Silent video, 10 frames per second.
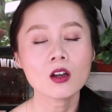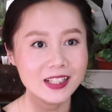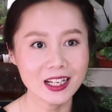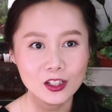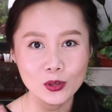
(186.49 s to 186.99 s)

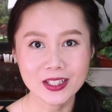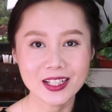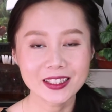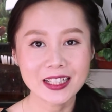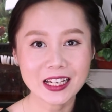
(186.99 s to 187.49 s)
再来推
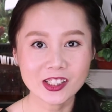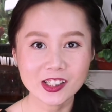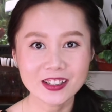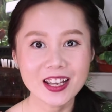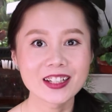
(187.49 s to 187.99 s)
荐一下
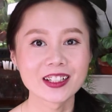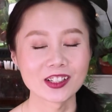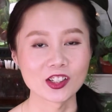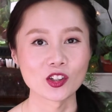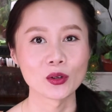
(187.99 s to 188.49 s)
室内
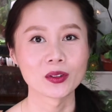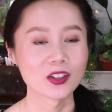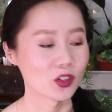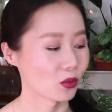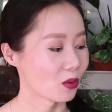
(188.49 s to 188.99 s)
可食用的
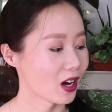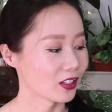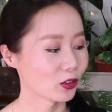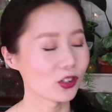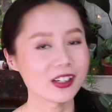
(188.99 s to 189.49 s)
植物
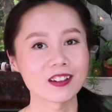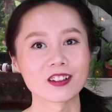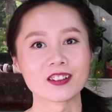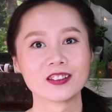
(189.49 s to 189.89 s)
啊，就是这个。